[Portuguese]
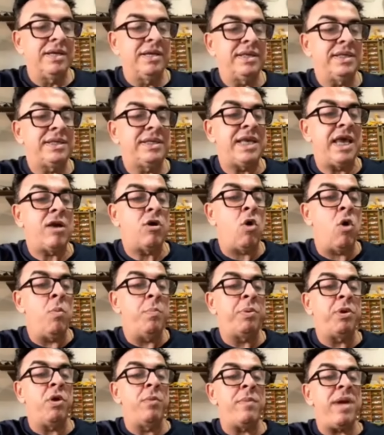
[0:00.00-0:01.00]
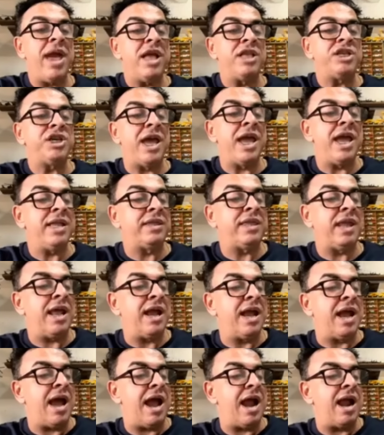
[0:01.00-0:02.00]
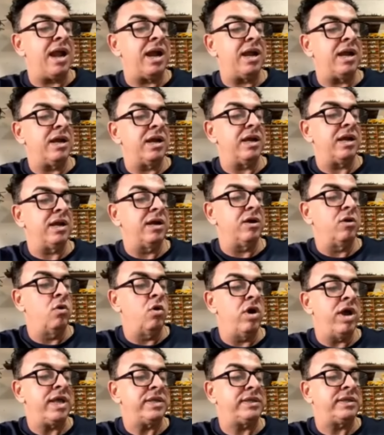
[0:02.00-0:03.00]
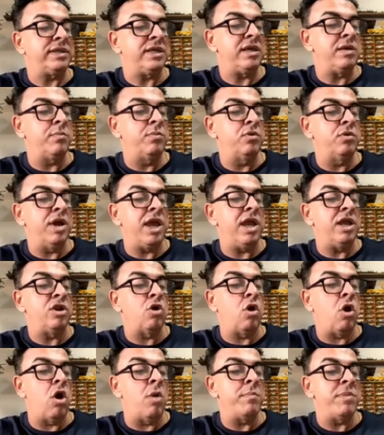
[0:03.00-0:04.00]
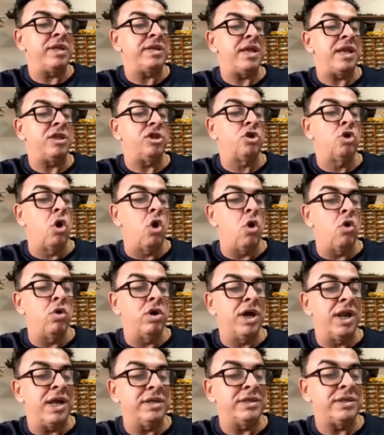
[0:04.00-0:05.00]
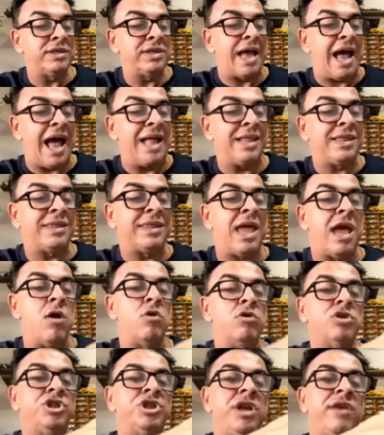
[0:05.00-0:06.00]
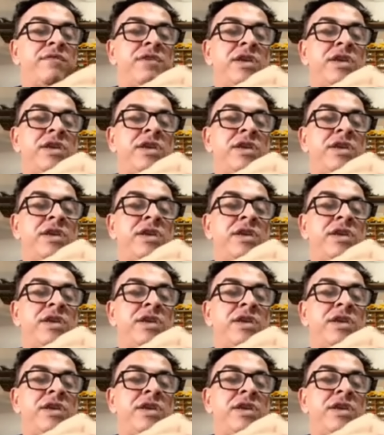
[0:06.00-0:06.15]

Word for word: você compromete a entregar o recibo em nome de Douglas até o dia